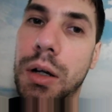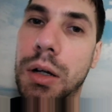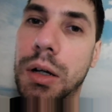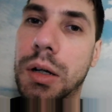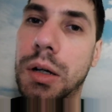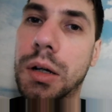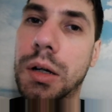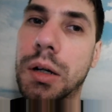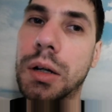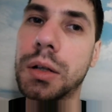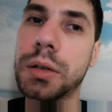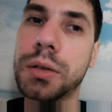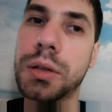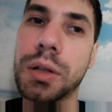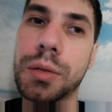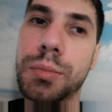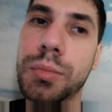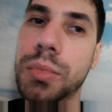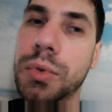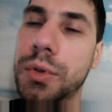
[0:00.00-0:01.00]
а,
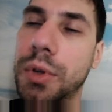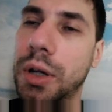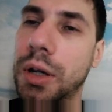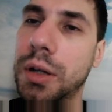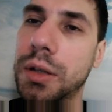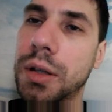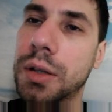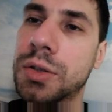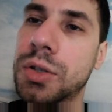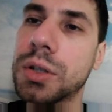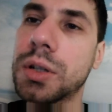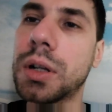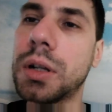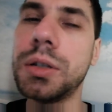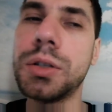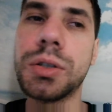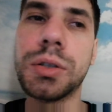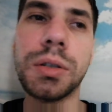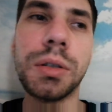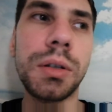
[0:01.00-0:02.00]
там, а,
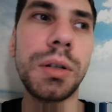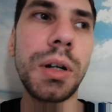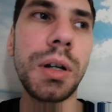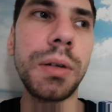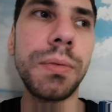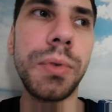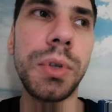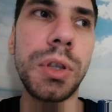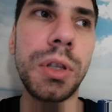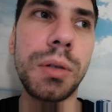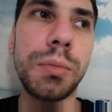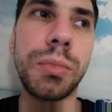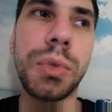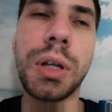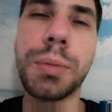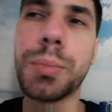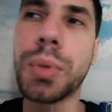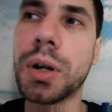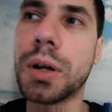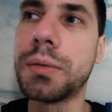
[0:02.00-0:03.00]
ацикличные графы, там,
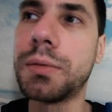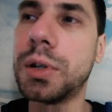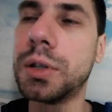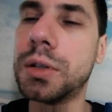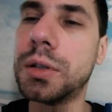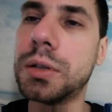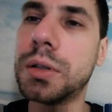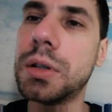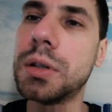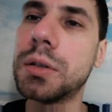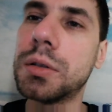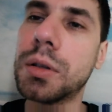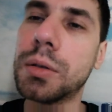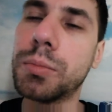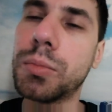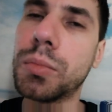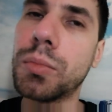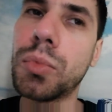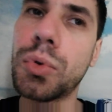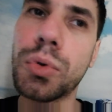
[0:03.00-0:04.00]
направленные, да,
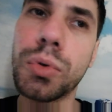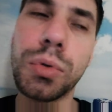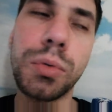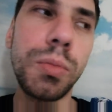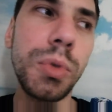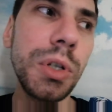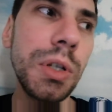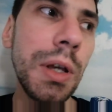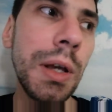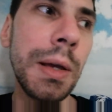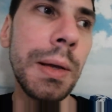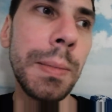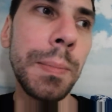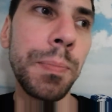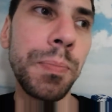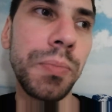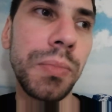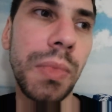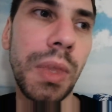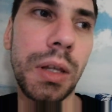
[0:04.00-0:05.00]
там, могут быть
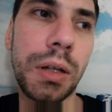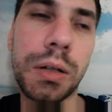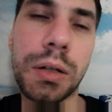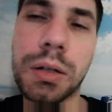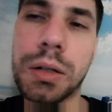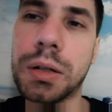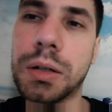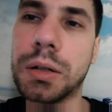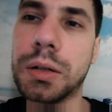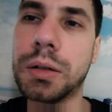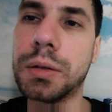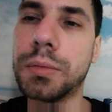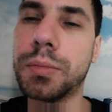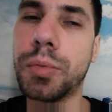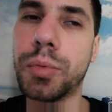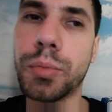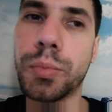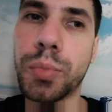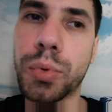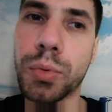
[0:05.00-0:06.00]
а,
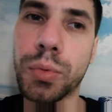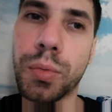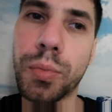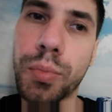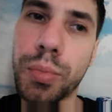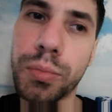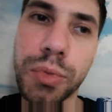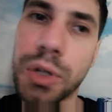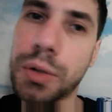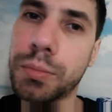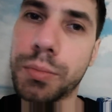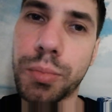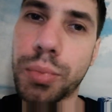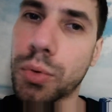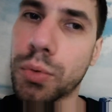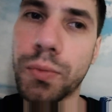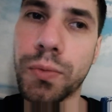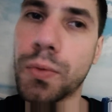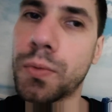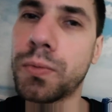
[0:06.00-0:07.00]
там,
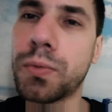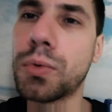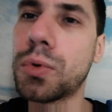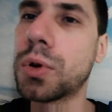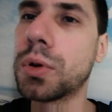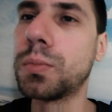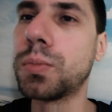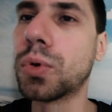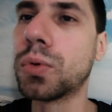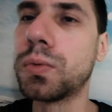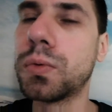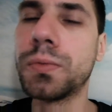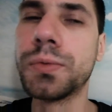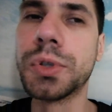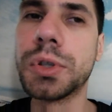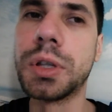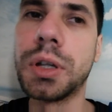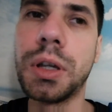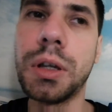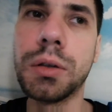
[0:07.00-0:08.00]
proof of work, proof of
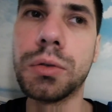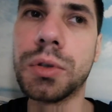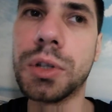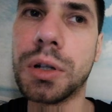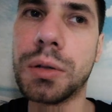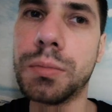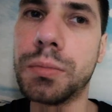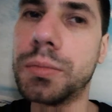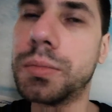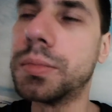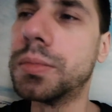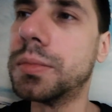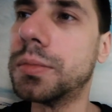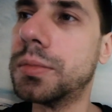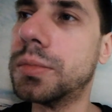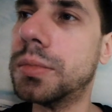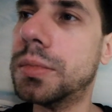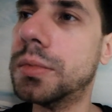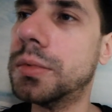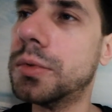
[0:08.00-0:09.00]
stake, там,
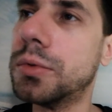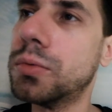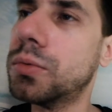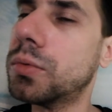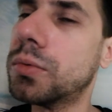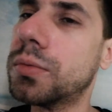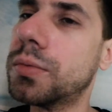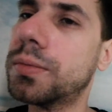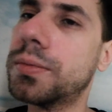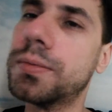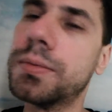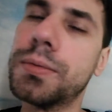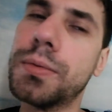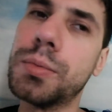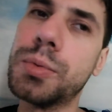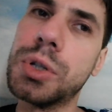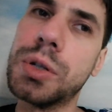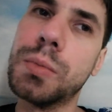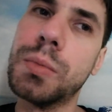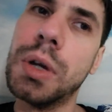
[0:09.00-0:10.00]
ну, в
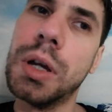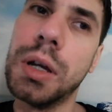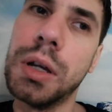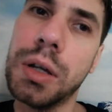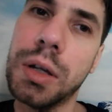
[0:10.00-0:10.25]
общем,